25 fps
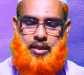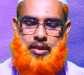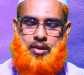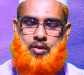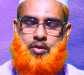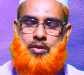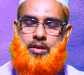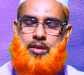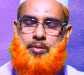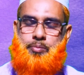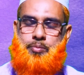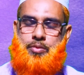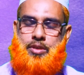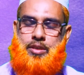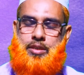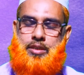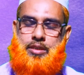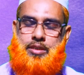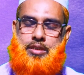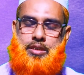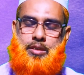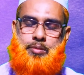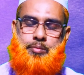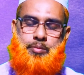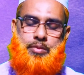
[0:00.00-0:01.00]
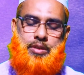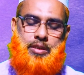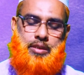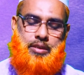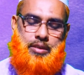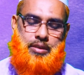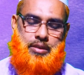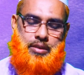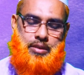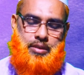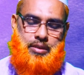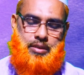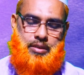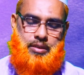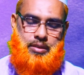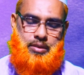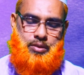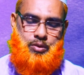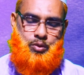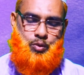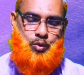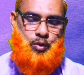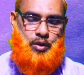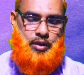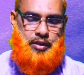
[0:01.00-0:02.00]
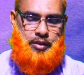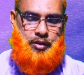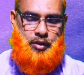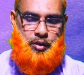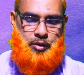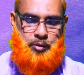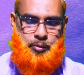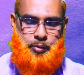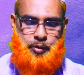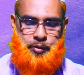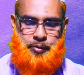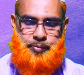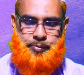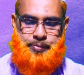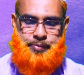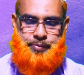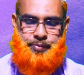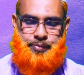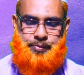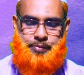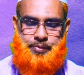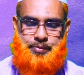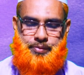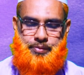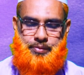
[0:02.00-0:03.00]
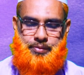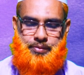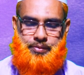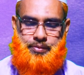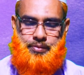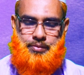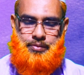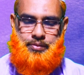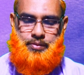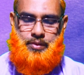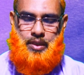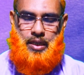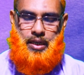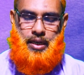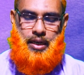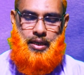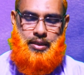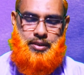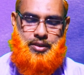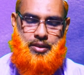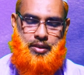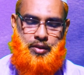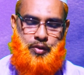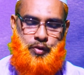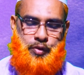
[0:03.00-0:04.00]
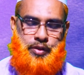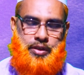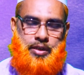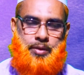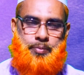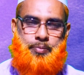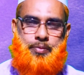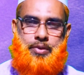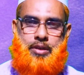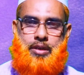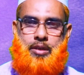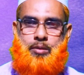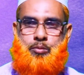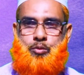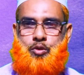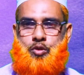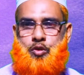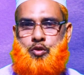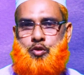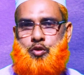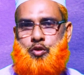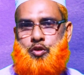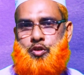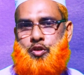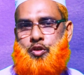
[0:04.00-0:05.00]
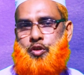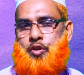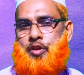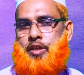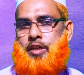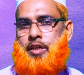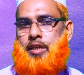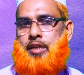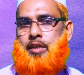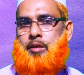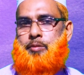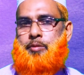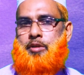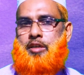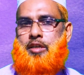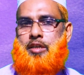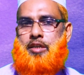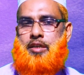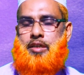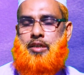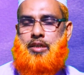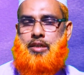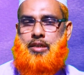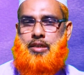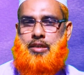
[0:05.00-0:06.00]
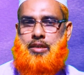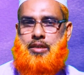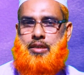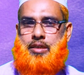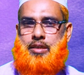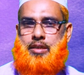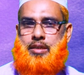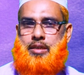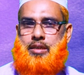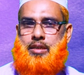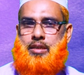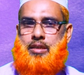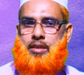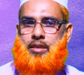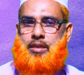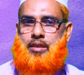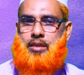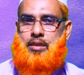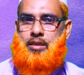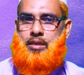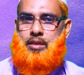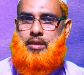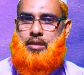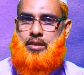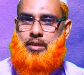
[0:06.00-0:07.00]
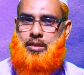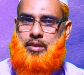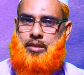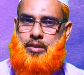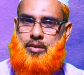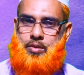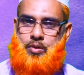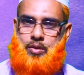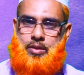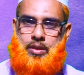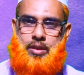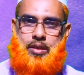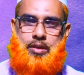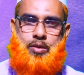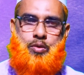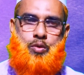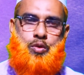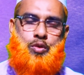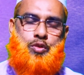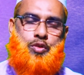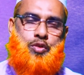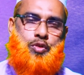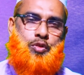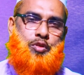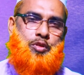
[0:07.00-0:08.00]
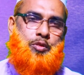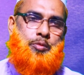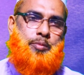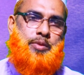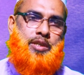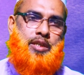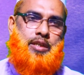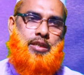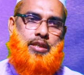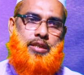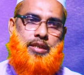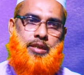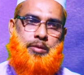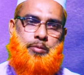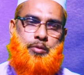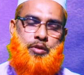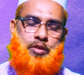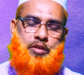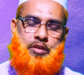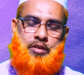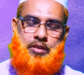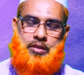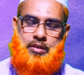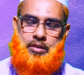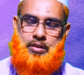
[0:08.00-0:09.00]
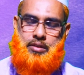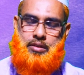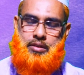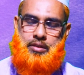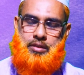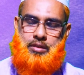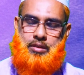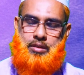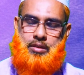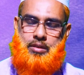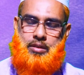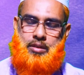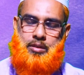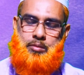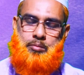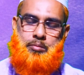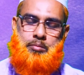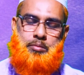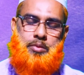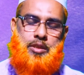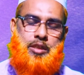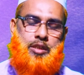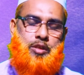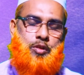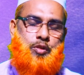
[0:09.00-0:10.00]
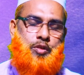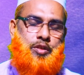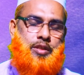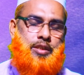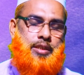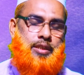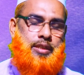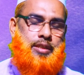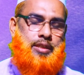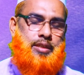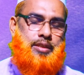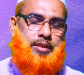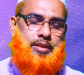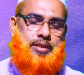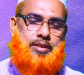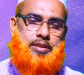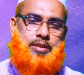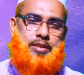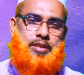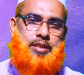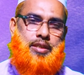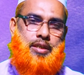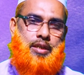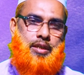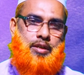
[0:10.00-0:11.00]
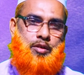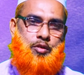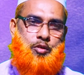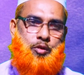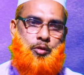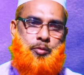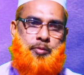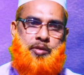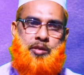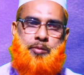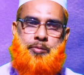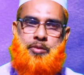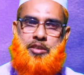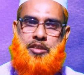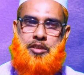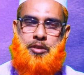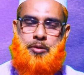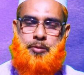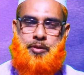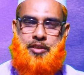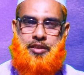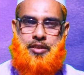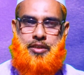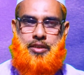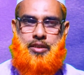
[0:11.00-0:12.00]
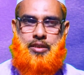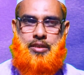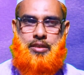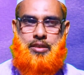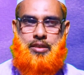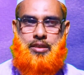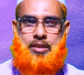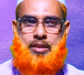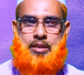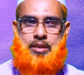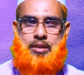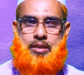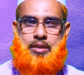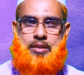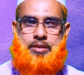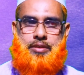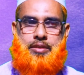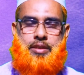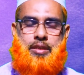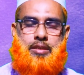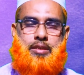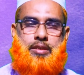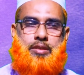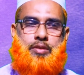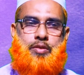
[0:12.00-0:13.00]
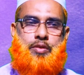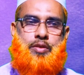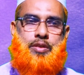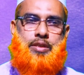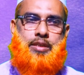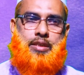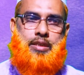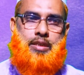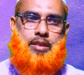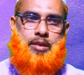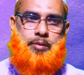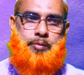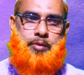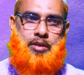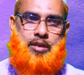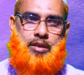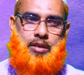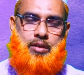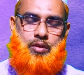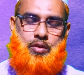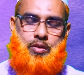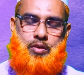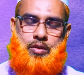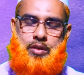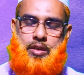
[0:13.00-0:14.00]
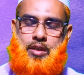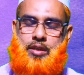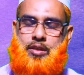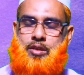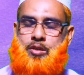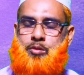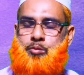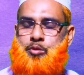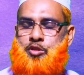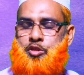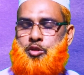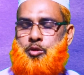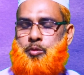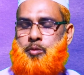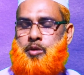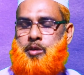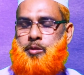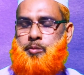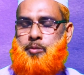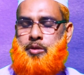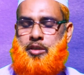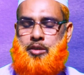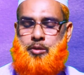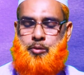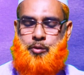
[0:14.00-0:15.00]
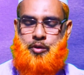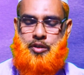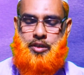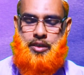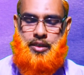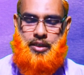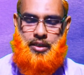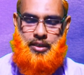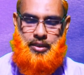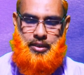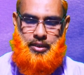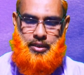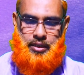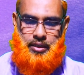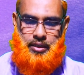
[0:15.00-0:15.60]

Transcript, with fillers: এখন আপনাদের সামনে তুলে ধরব আশা করি আপনারা মনোযোগ সহকারে আমার এই কথাগুলো শুনবেন এবং ভিডিওটি শেয়ার করবেন বেশি বেশি যাতে করে আমার অন্যান্য মুসলমান ভাই বোনেরা